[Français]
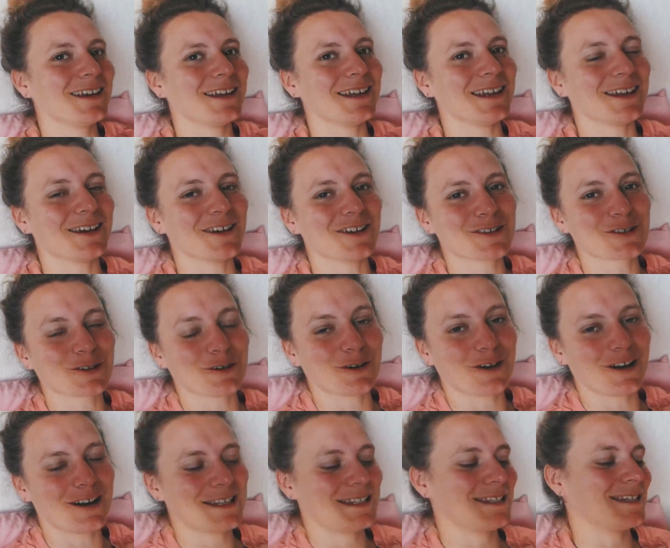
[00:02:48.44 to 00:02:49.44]
et ce
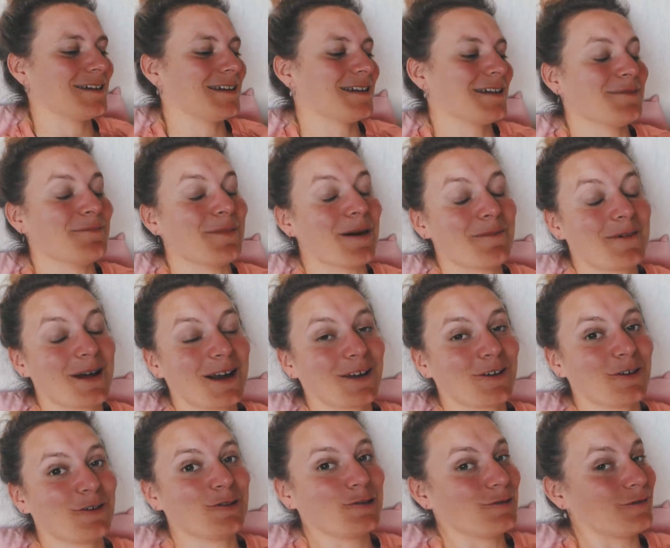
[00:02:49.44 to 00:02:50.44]
euh, c'est ma
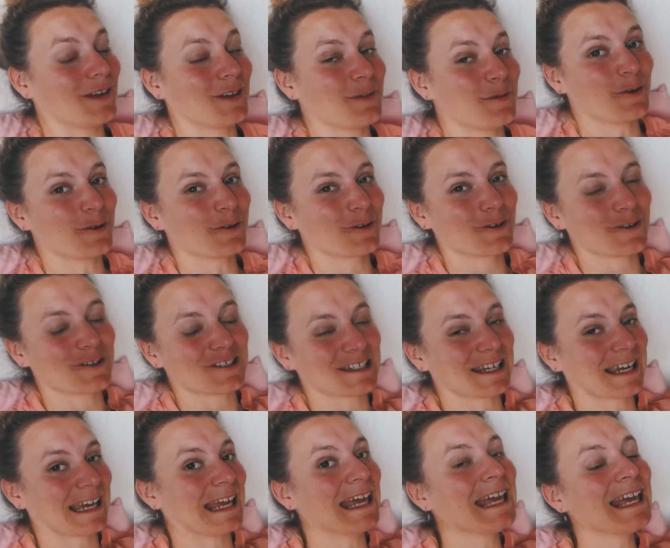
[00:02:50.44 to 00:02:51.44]
marque de vêtements que j'ai
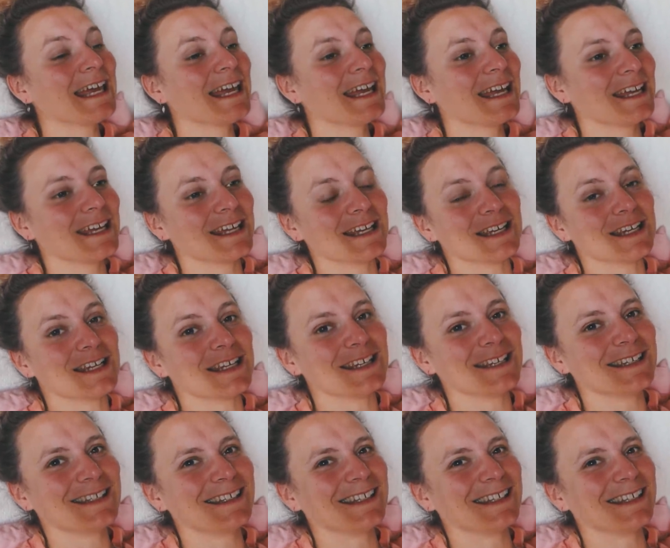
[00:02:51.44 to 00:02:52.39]
créée. Et